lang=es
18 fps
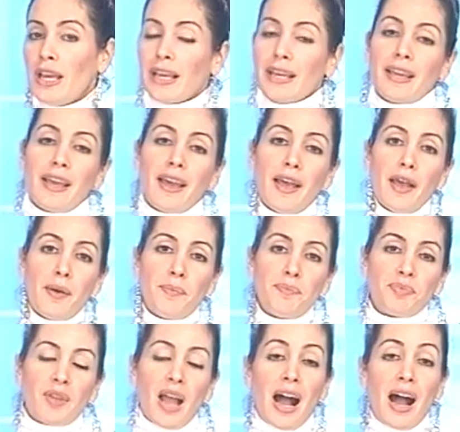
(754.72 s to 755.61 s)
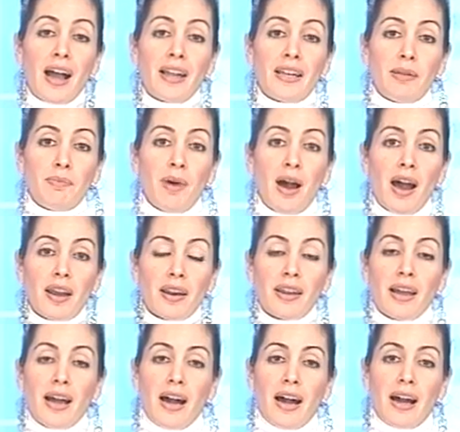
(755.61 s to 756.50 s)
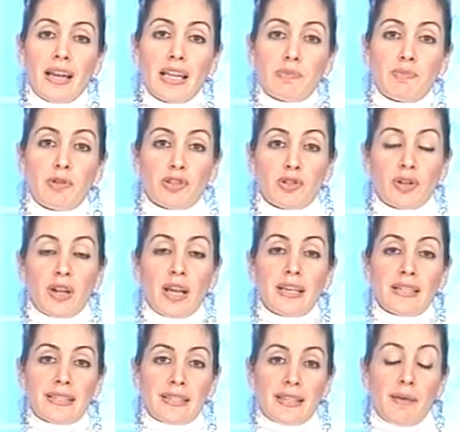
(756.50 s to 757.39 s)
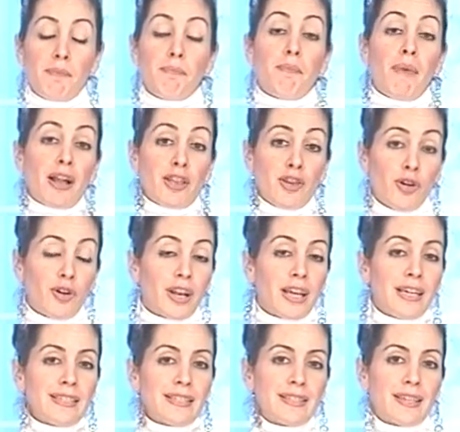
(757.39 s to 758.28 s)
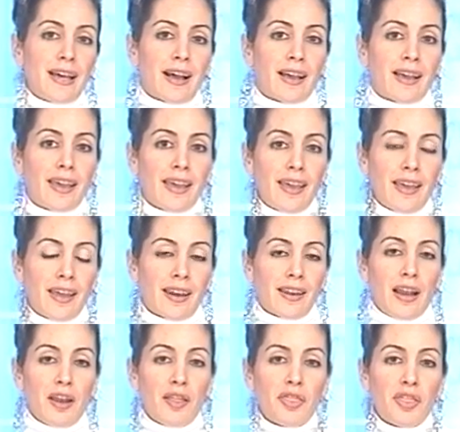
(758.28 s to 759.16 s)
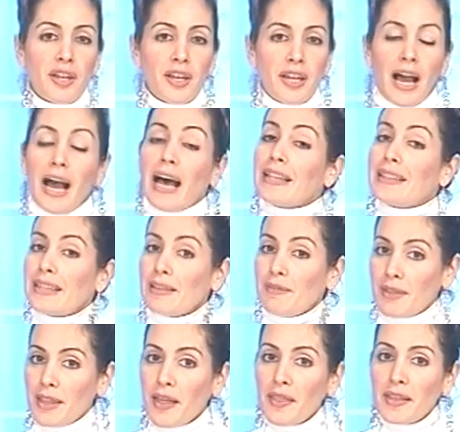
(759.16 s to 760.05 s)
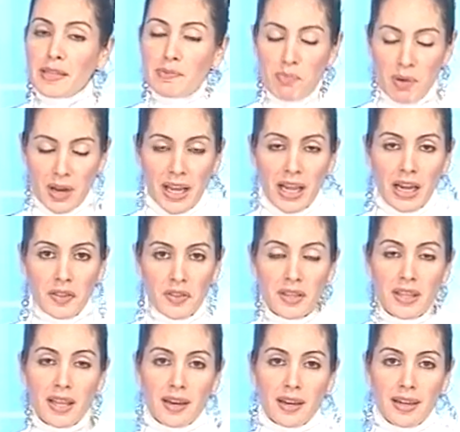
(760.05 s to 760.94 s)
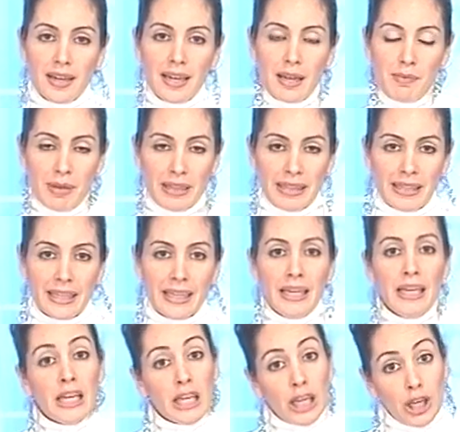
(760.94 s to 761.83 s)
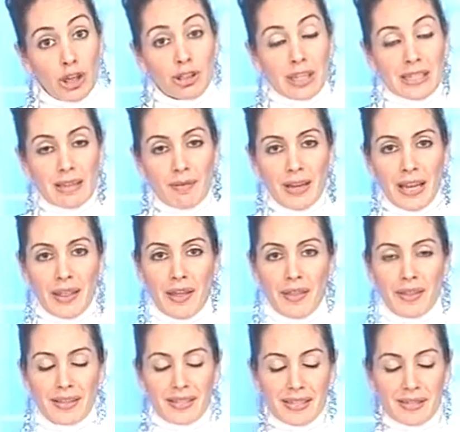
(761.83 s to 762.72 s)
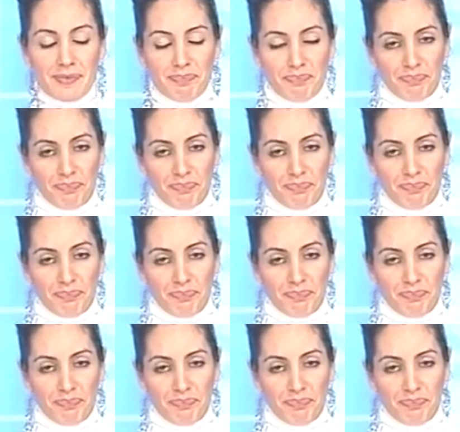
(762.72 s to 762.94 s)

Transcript: que animar a las personas mayores a que realicen actividades para ejercitar la mente y otras habilidades.